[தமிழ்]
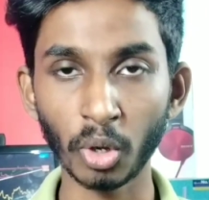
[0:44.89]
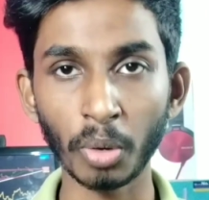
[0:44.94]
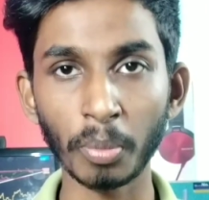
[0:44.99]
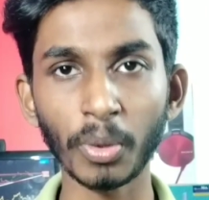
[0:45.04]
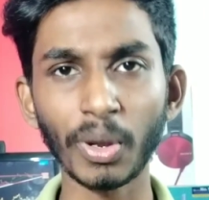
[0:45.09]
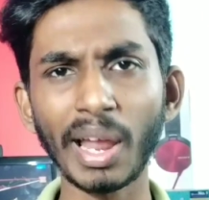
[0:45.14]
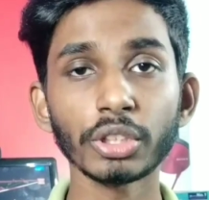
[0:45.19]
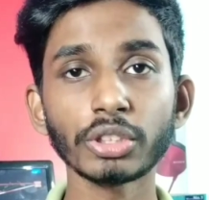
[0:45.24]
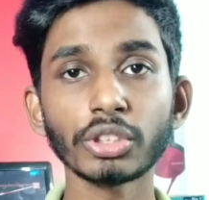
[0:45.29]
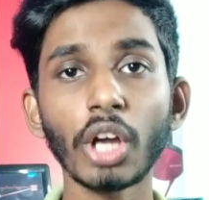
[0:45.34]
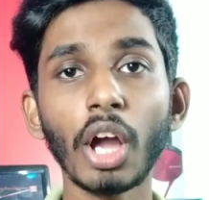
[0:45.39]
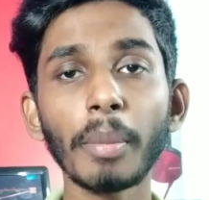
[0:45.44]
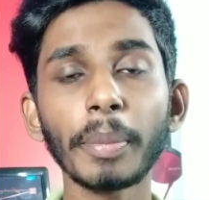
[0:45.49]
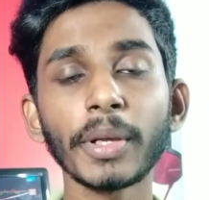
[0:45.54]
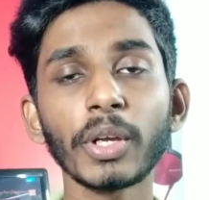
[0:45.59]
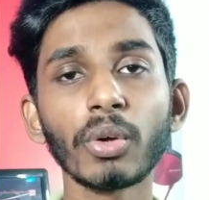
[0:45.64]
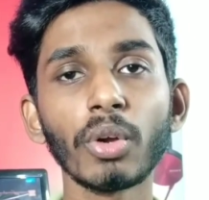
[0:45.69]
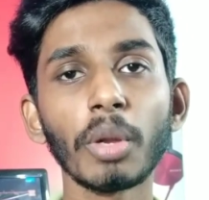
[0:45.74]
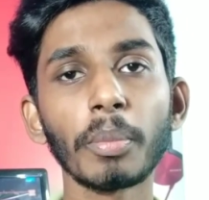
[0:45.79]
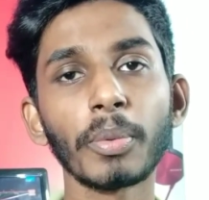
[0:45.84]
உள்ள போகலாம்
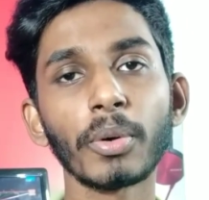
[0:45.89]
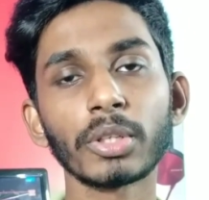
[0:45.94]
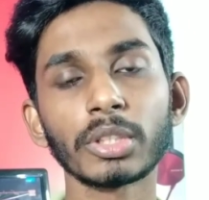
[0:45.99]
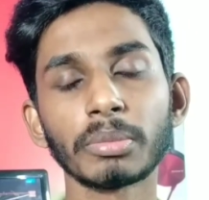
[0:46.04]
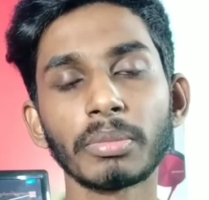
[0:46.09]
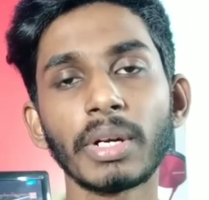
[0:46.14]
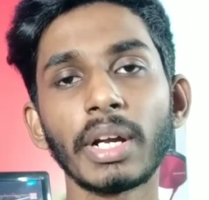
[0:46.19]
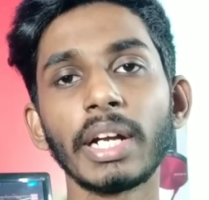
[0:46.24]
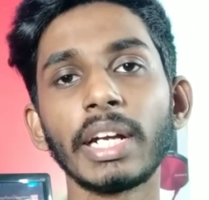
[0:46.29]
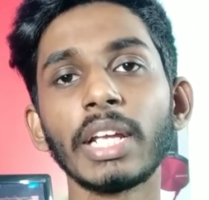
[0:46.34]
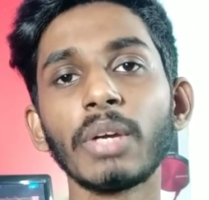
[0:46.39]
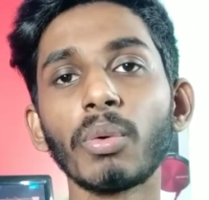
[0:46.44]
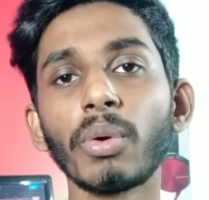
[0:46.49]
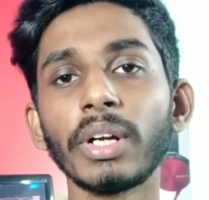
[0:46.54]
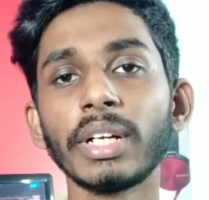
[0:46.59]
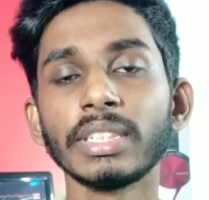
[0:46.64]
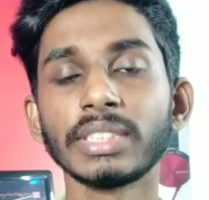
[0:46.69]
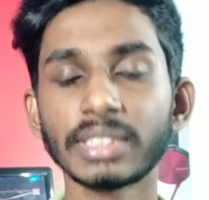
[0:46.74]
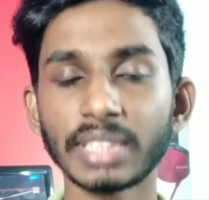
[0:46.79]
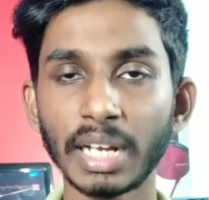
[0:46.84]
உள்ள போகிறதுக்கு முன்னாடி
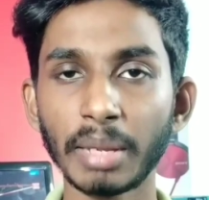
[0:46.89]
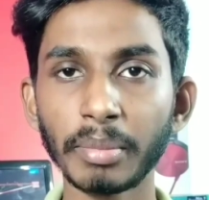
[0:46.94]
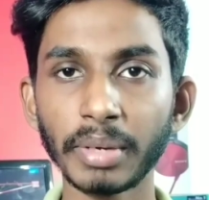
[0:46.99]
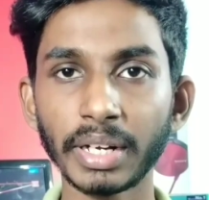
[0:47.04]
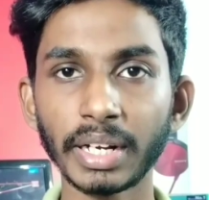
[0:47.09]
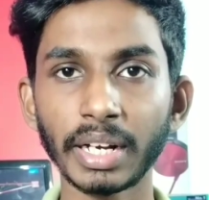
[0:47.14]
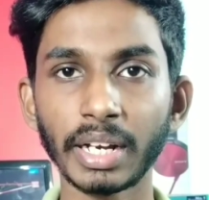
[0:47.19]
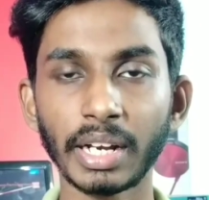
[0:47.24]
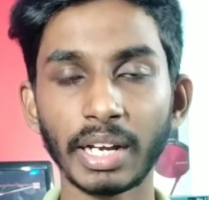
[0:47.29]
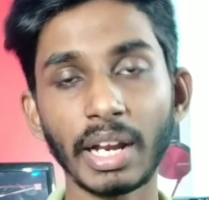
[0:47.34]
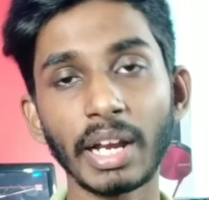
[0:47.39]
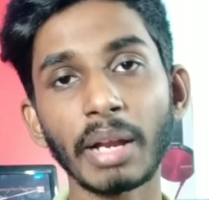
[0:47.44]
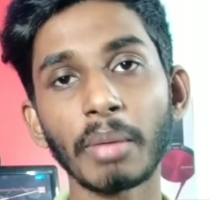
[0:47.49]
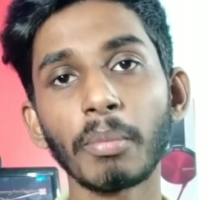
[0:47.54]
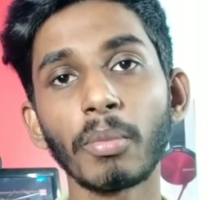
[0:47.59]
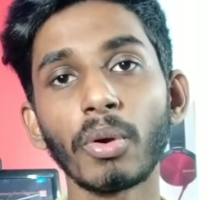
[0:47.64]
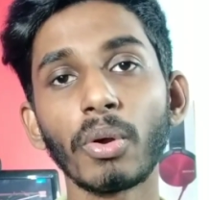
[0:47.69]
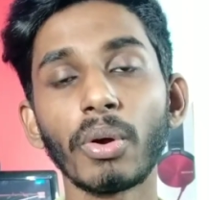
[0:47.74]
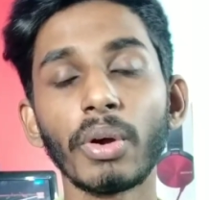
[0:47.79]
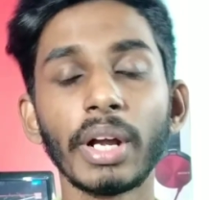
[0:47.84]
ஒரு டிஸ்க்ளைமர் என்னன்னா
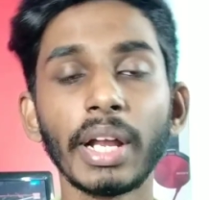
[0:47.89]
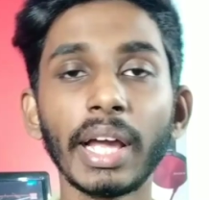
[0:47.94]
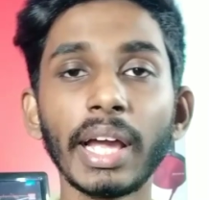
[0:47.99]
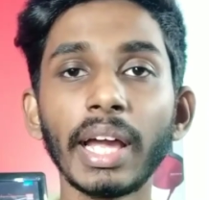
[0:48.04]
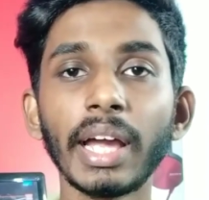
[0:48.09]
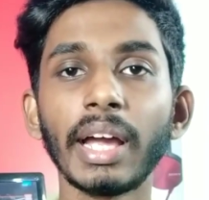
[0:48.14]
நம்மளோட